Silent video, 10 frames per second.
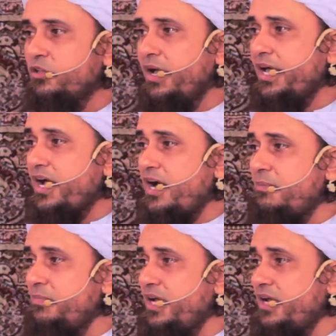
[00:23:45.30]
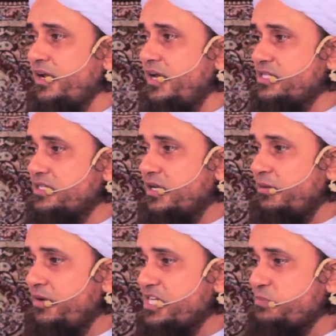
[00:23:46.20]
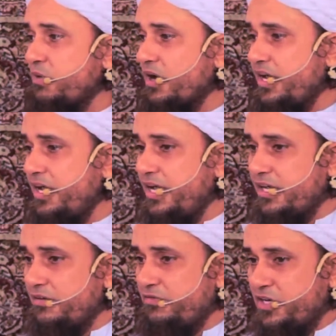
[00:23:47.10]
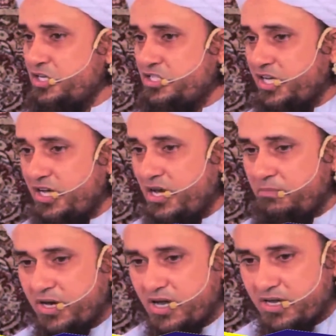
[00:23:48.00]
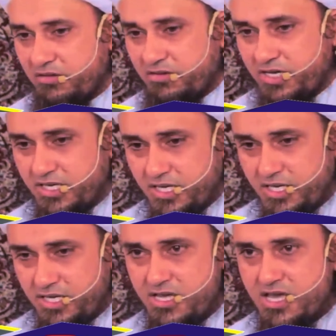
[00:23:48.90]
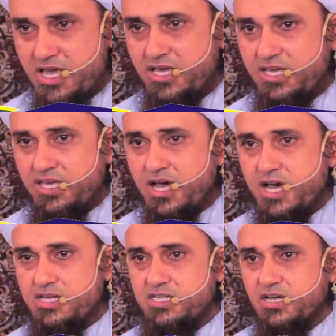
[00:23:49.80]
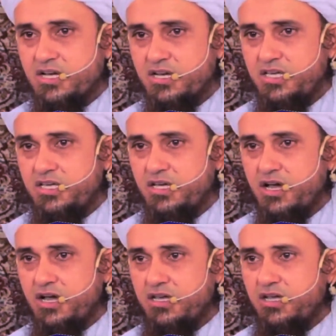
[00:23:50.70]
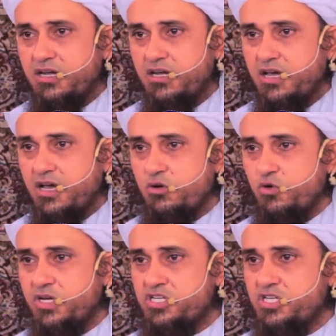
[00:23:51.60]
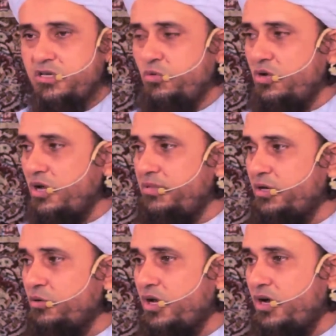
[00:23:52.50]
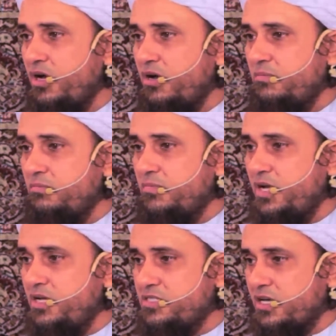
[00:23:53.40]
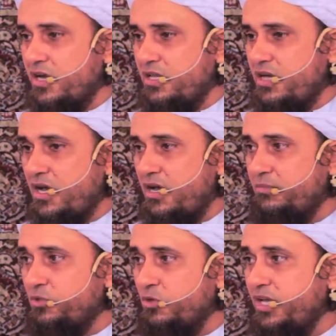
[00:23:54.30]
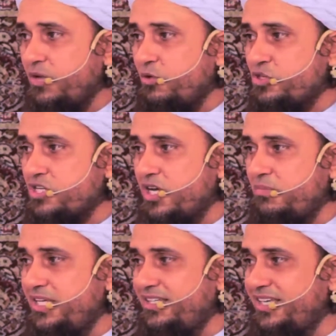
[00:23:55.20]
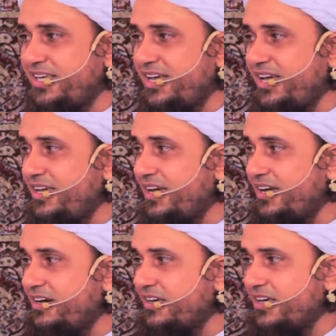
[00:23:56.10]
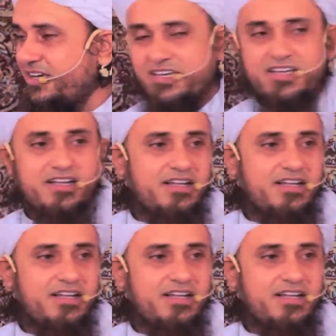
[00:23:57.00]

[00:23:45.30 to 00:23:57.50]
तो मेहराब में अल्लाह नमाज पढ़ रहे हैं कि फरिश्ते ने आप पर आके वही की या जकरिया इन्ना का भी गुलाम ए जकरिया हम तुम्हें खुशखबरी देते हैं एक लड़के की